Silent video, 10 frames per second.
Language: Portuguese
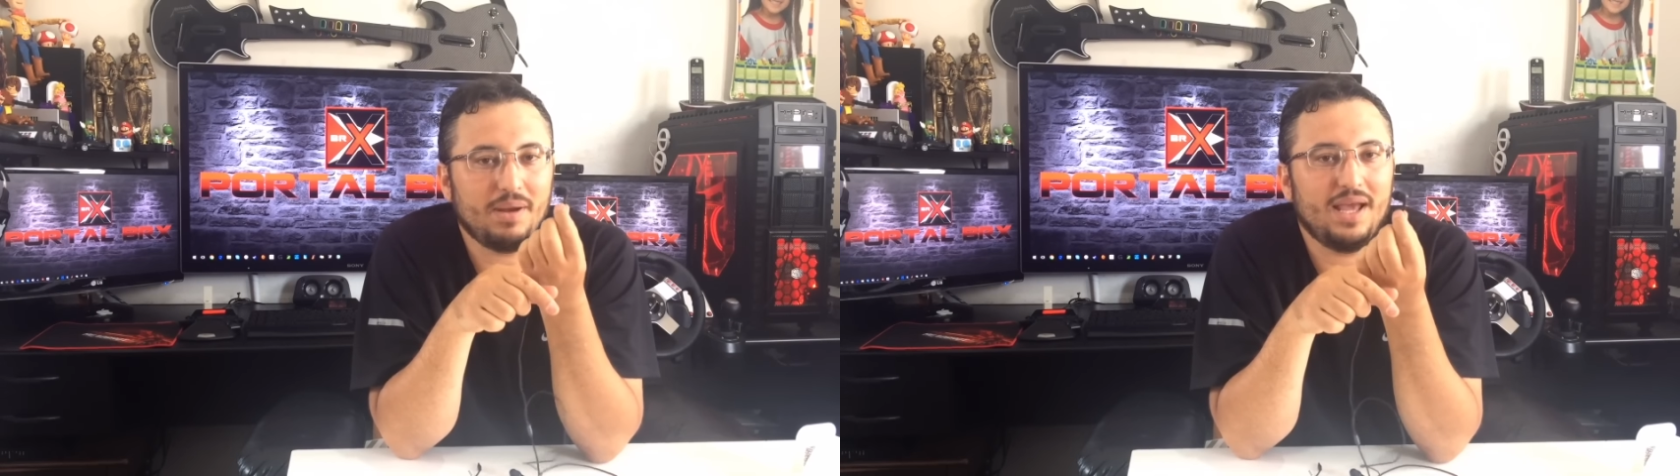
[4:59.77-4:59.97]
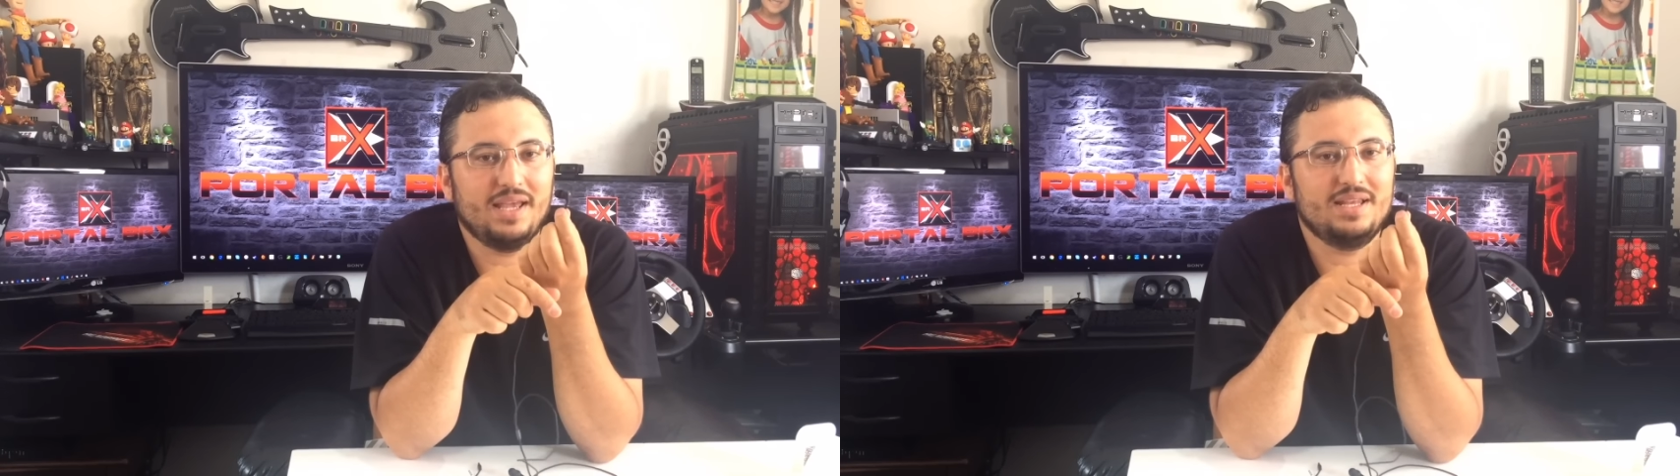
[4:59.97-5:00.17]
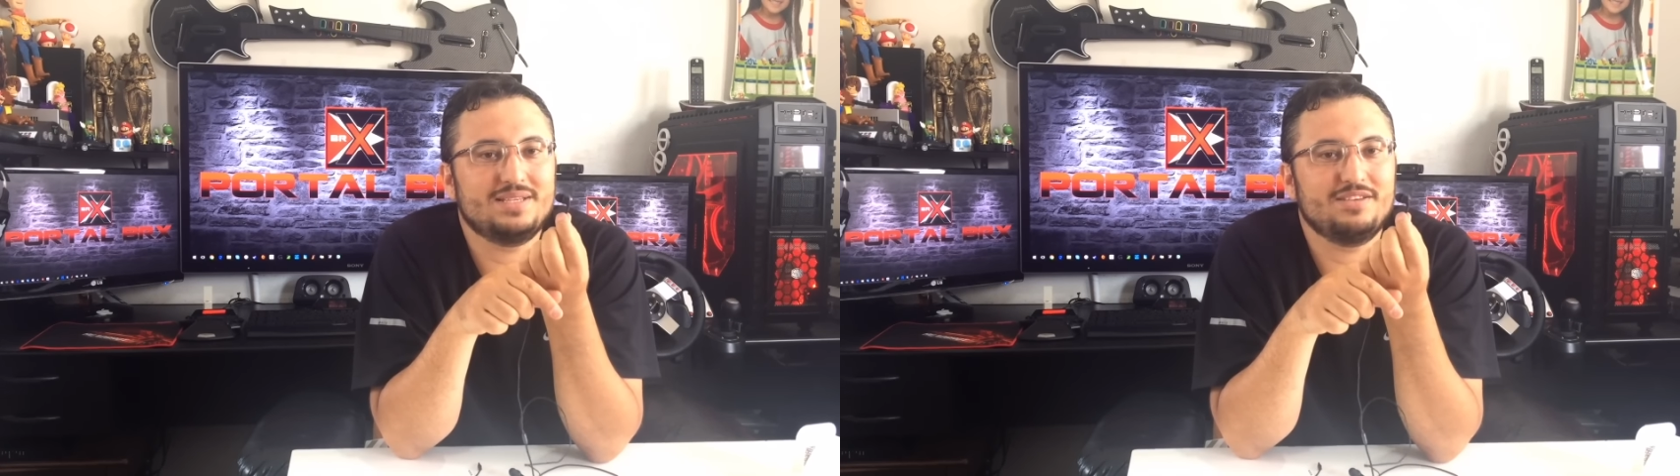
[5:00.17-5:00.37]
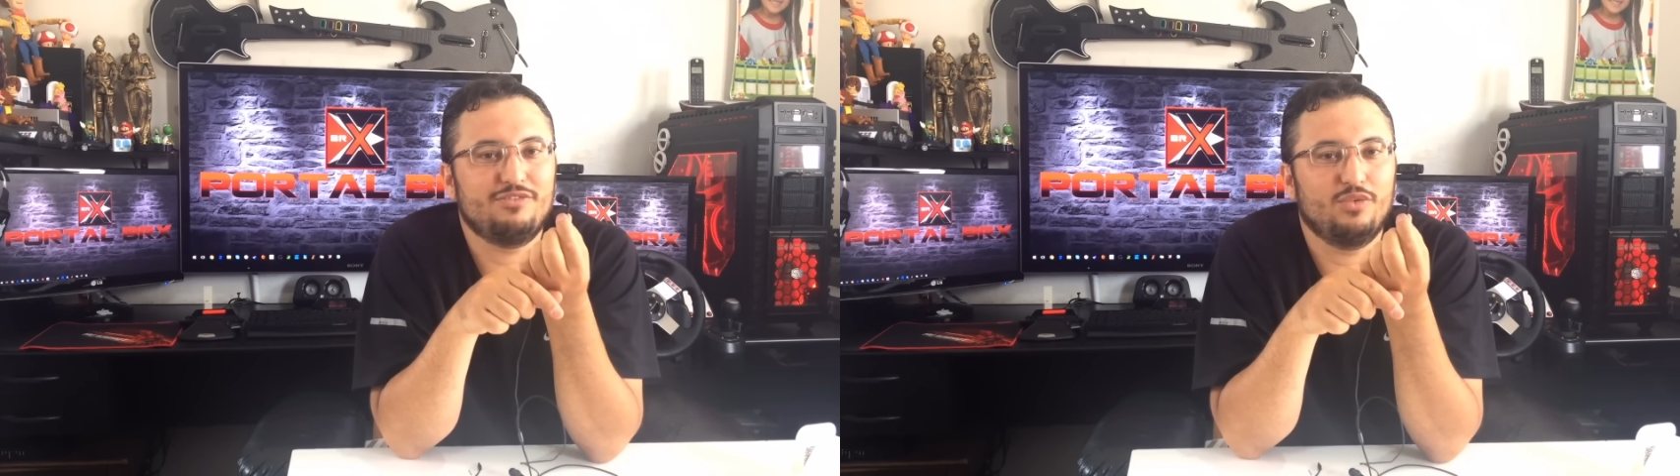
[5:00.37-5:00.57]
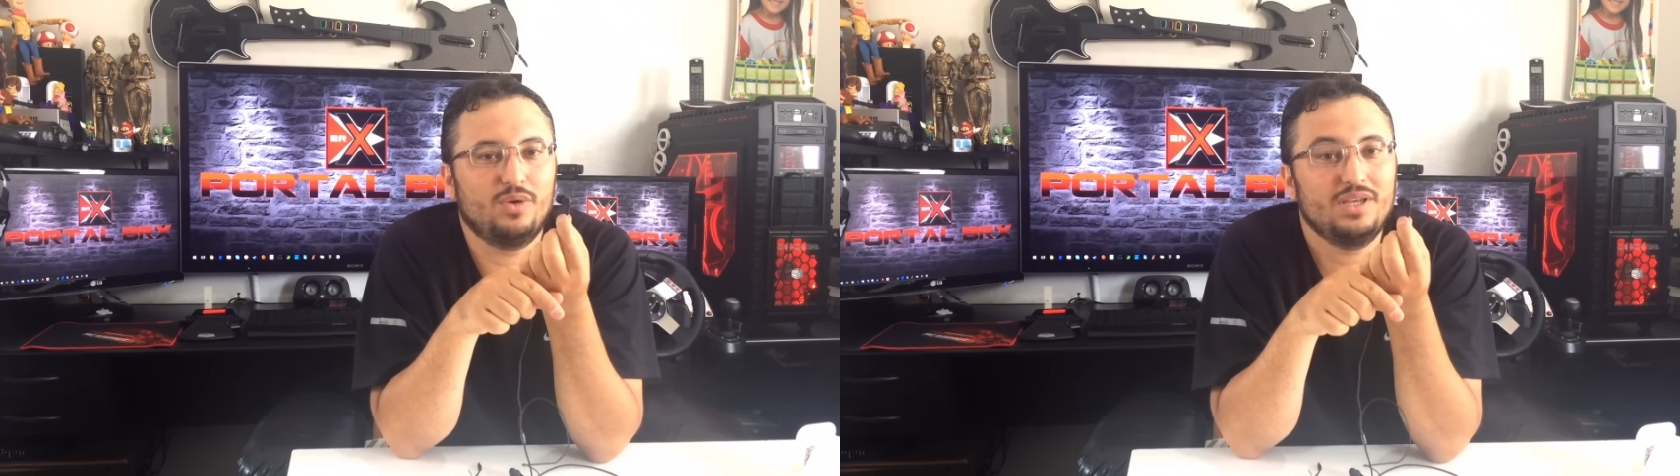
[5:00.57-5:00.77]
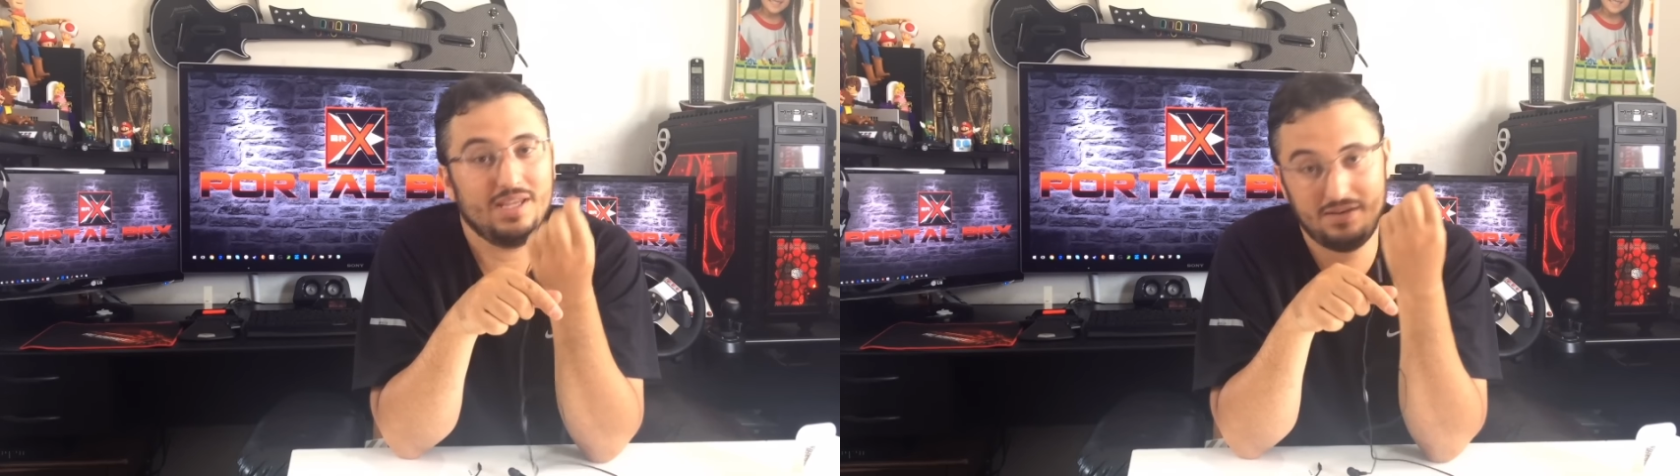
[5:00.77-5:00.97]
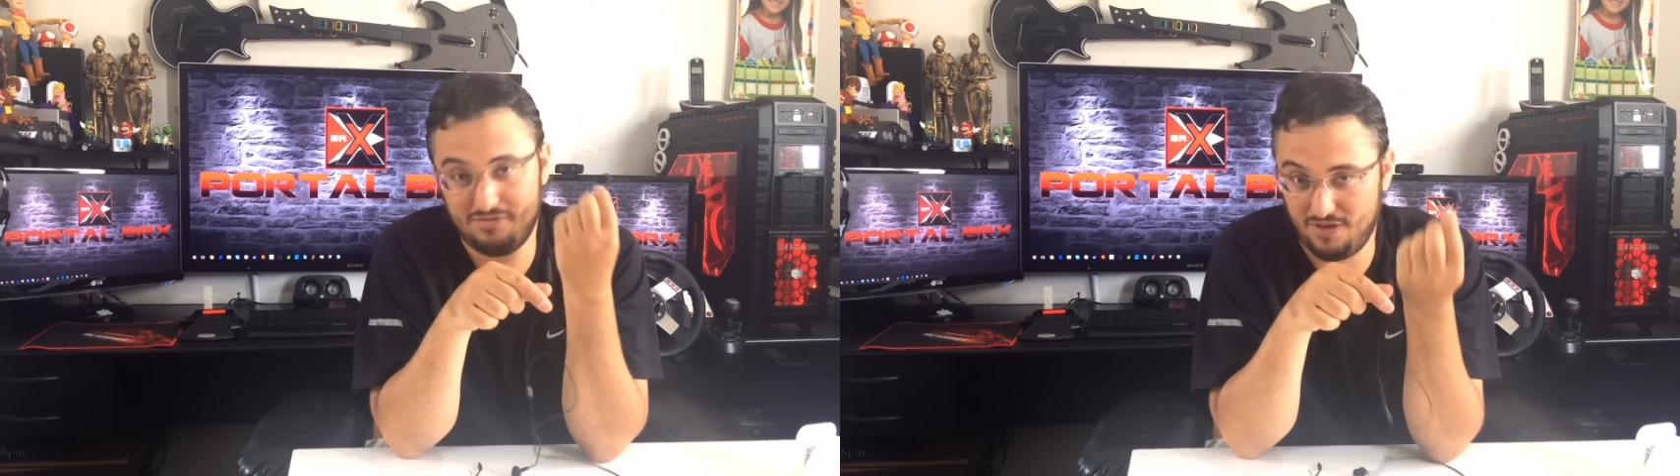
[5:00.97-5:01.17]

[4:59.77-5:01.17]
para ele esse fone e ele